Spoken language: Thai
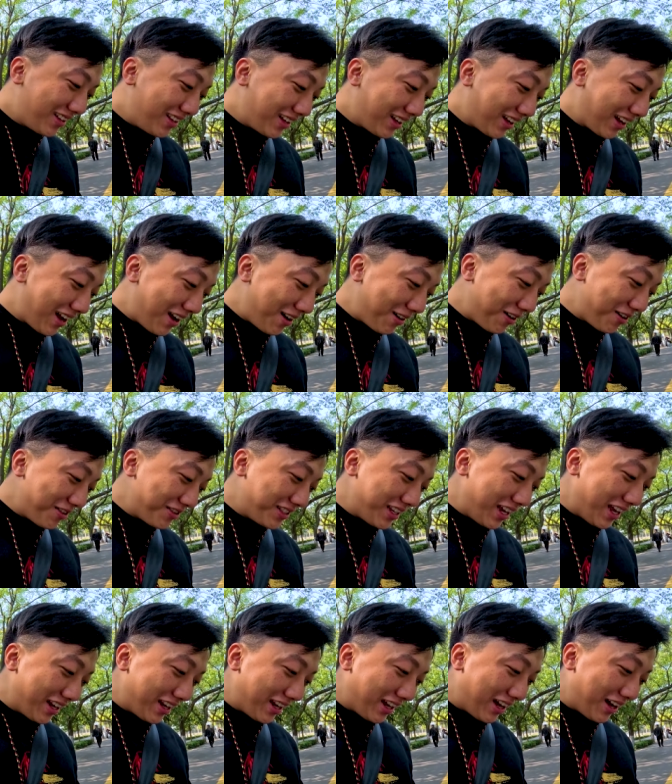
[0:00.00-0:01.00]

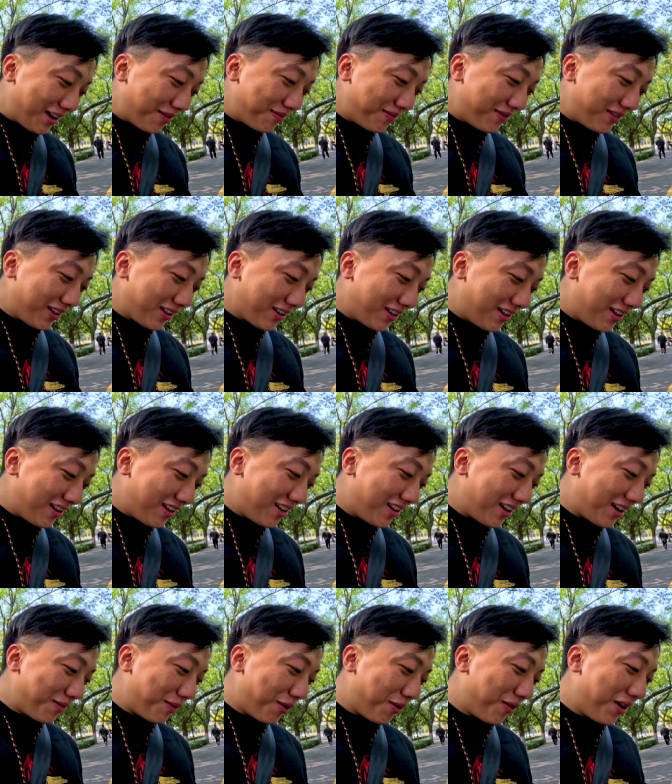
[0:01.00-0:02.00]
1997 นะครับ แล้วก็
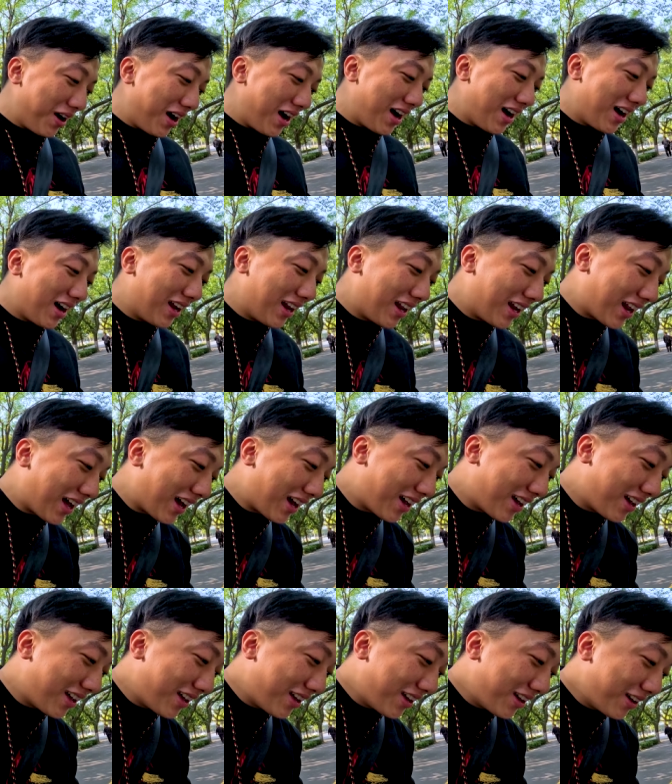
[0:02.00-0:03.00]
เขาบอกว่าอะไรนะ
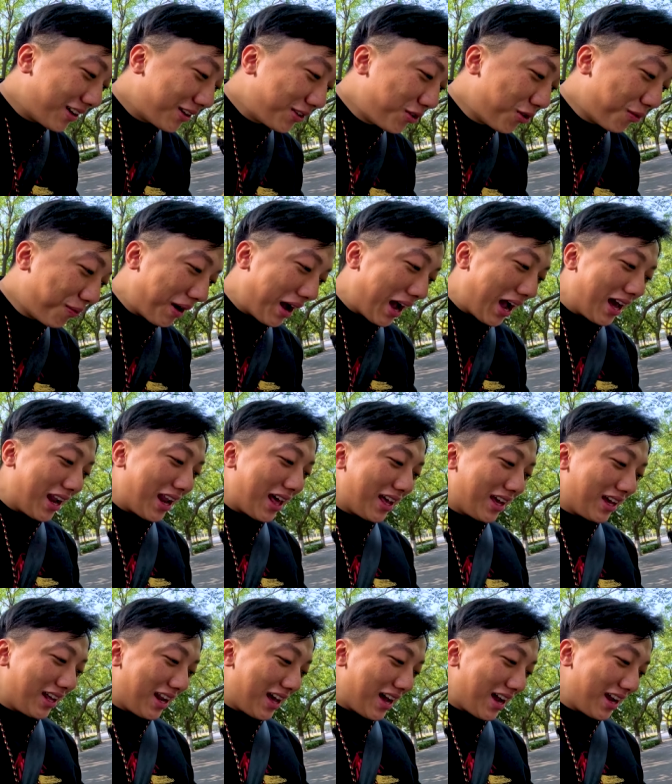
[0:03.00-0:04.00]
อยู่มหาลั
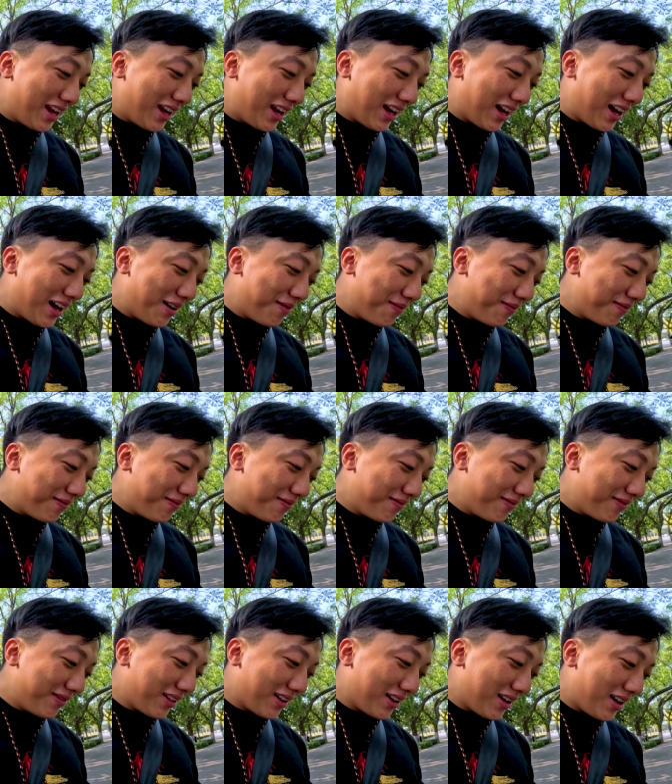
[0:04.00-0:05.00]
ยอะไรนะครับ
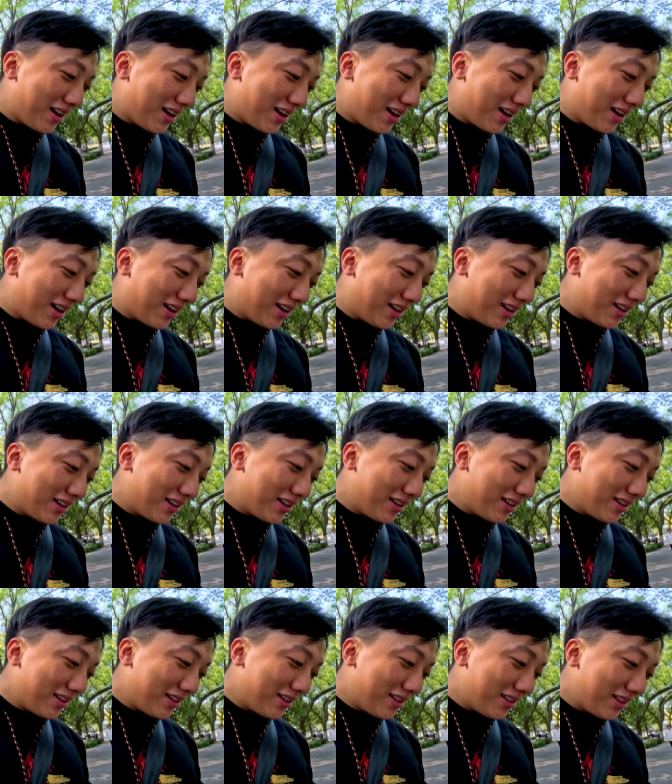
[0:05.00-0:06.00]
แล้วก็
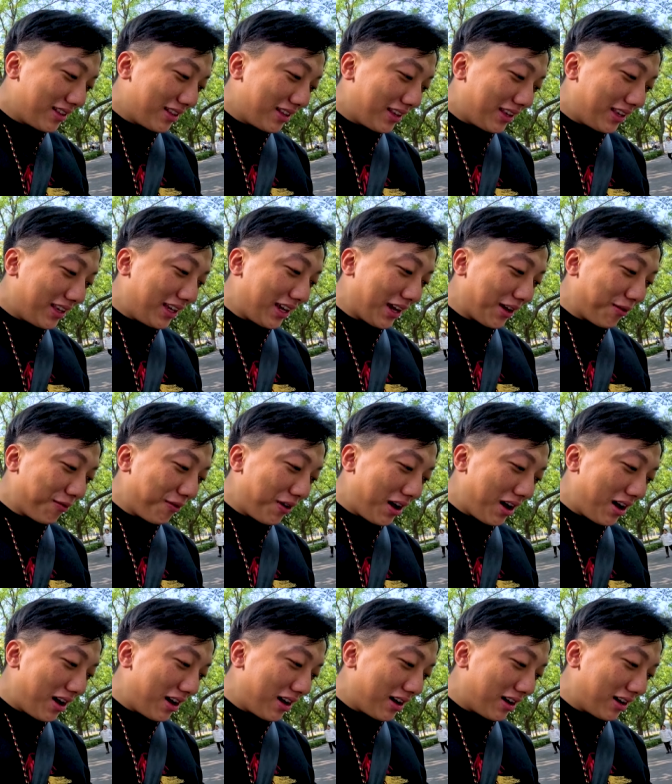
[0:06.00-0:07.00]
เขียน
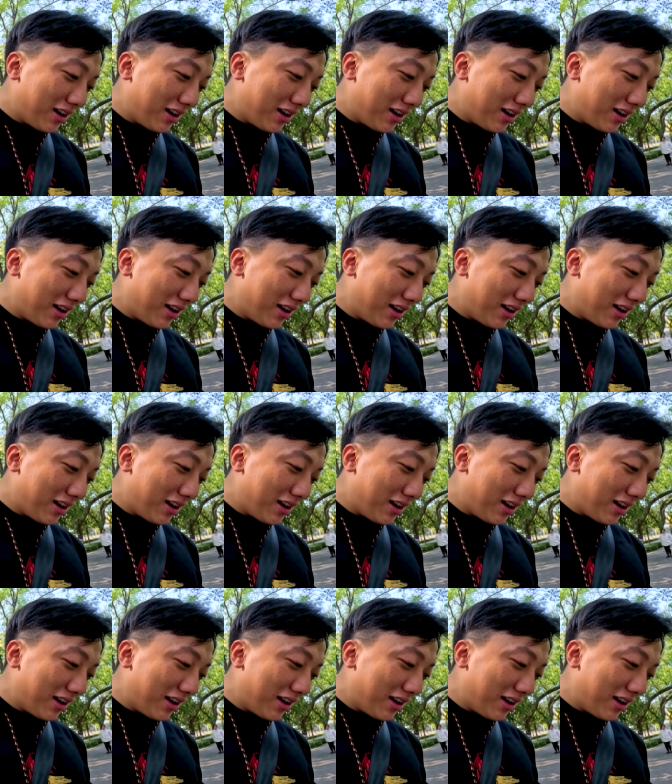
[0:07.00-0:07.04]
ว่า